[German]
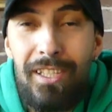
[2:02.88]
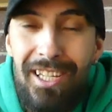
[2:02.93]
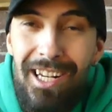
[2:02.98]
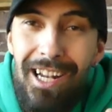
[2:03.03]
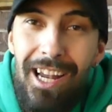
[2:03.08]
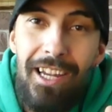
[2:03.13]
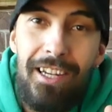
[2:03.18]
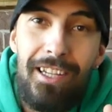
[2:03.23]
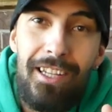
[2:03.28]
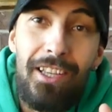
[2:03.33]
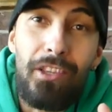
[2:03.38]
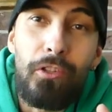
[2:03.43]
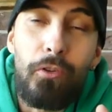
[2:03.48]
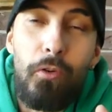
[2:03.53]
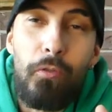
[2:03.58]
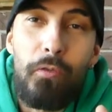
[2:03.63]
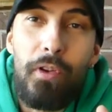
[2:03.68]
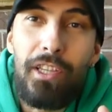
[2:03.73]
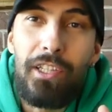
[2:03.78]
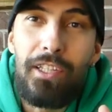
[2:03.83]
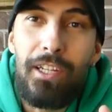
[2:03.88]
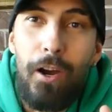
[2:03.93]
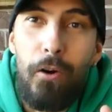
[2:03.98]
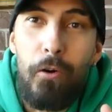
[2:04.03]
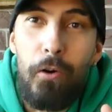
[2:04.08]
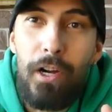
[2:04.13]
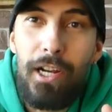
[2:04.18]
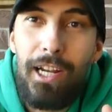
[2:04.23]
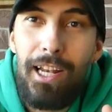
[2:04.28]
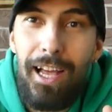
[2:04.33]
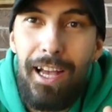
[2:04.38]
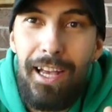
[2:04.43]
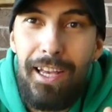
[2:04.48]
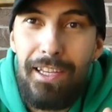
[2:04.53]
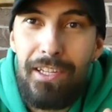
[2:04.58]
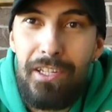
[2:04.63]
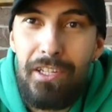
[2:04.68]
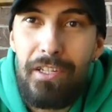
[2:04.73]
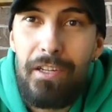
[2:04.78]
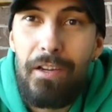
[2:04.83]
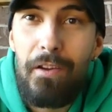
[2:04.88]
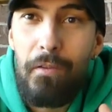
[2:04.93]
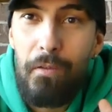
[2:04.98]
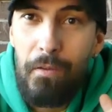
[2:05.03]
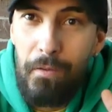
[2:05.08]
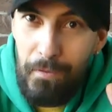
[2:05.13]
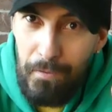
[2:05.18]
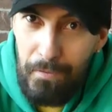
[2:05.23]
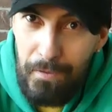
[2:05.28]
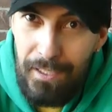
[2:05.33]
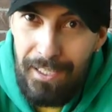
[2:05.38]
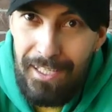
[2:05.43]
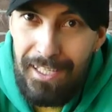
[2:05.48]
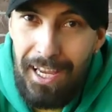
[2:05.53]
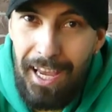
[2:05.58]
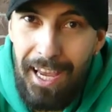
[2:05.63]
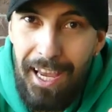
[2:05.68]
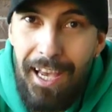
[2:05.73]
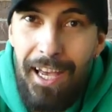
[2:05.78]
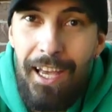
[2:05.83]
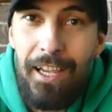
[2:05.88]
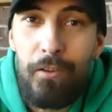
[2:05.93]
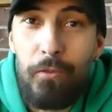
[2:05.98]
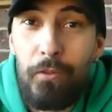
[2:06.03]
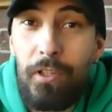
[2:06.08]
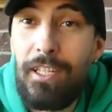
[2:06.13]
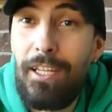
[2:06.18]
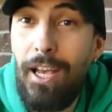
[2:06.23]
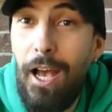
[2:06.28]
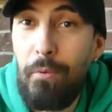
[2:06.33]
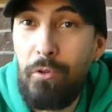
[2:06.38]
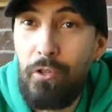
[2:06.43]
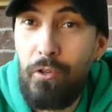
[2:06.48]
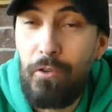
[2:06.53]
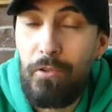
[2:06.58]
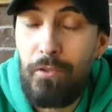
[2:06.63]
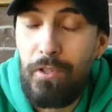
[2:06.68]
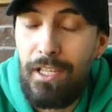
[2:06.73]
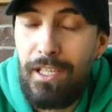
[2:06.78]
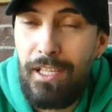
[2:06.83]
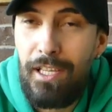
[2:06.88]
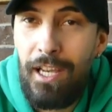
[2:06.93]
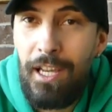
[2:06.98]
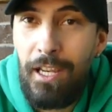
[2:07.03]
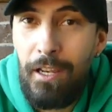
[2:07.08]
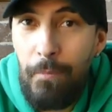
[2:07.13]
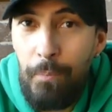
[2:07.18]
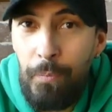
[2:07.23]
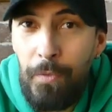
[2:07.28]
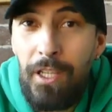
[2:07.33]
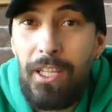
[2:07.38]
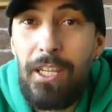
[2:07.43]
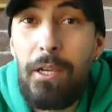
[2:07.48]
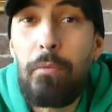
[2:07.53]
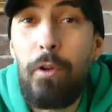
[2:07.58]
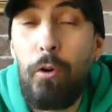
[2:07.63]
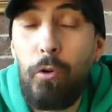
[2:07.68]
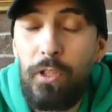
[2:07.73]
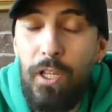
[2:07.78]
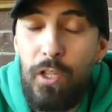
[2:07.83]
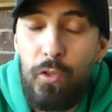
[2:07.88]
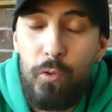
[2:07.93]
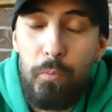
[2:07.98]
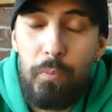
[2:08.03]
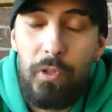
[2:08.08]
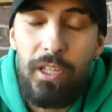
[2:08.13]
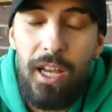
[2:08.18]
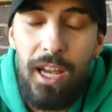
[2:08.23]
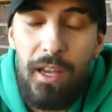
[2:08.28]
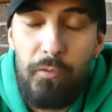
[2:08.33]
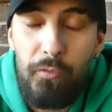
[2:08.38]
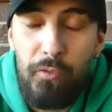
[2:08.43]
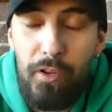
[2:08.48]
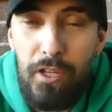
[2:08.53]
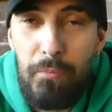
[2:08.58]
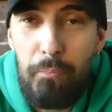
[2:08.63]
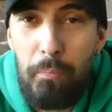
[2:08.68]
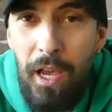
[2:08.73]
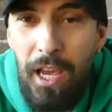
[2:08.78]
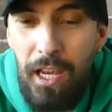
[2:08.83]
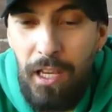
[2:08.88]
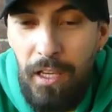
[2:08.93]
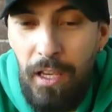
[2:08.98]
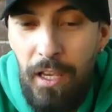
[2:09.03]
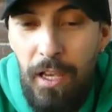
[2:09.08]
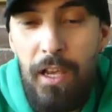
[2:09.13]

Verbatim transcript: das kleine Intro wird ihr auch gleich sehen oder ihr habt schon gesehen. Gebt auch dazu bitte ein Feedback.